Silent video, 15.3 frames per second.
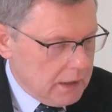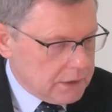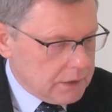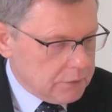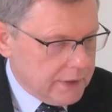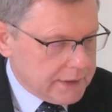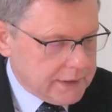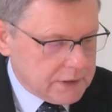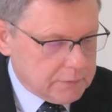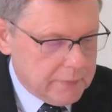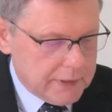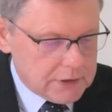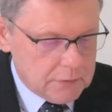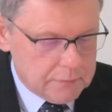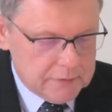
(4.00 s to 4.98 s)
Sytuacja jest
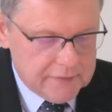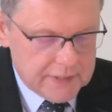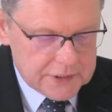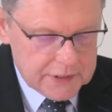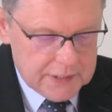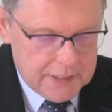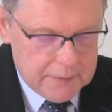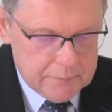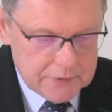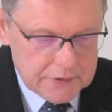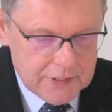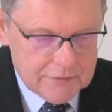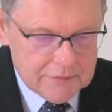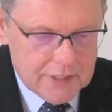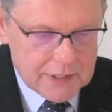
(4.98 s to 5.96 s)
bardzo poważna,
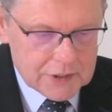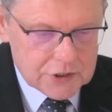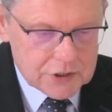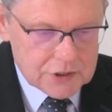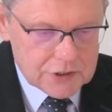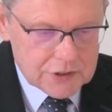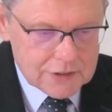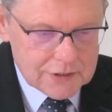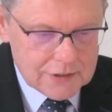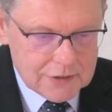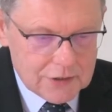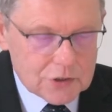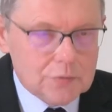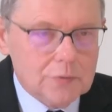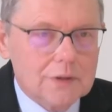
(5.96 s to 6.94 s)
ponieważ e,
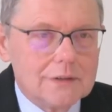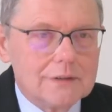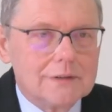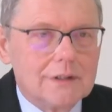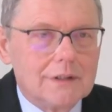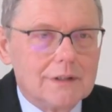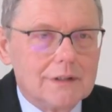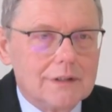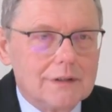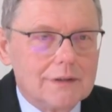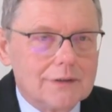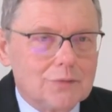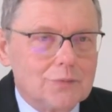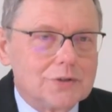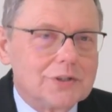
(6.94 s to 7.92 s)
doszło
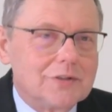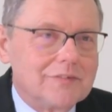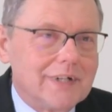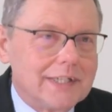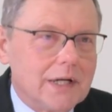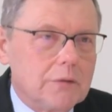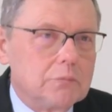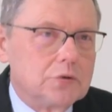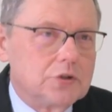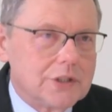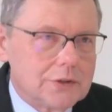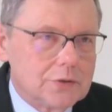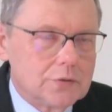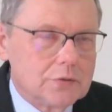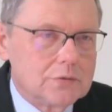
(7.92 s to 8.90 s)
do głosowania
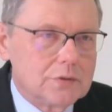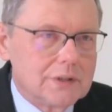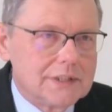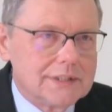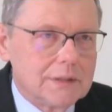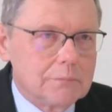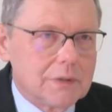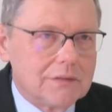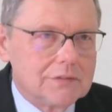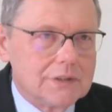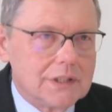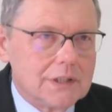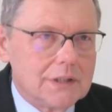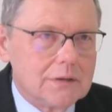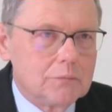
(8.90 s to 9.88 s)
budżetu, który jest
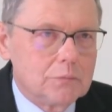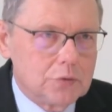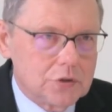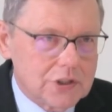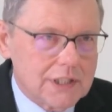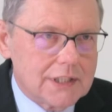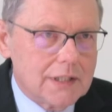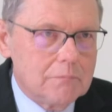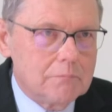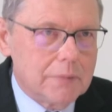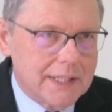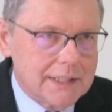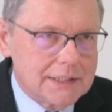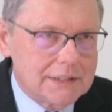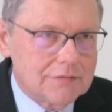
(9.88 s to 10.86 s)
naprawdę budżetem
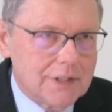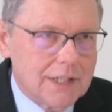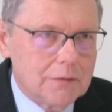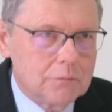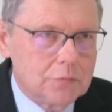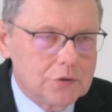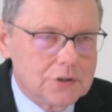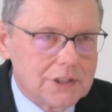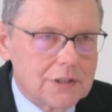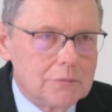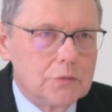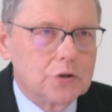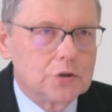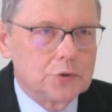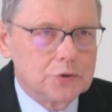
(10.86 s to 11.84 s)
państwa,
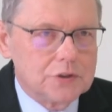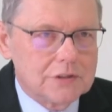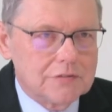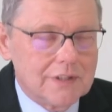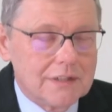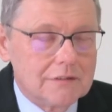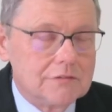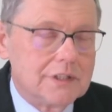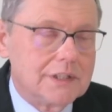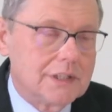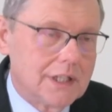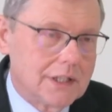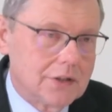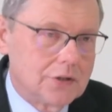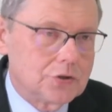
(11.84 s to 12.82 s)
budżetem oszustwa,
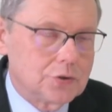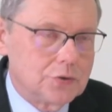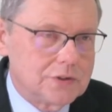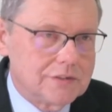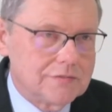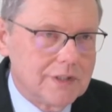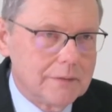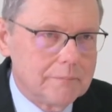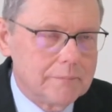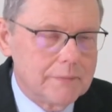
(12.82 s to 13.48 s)
wielkiego oszustwa.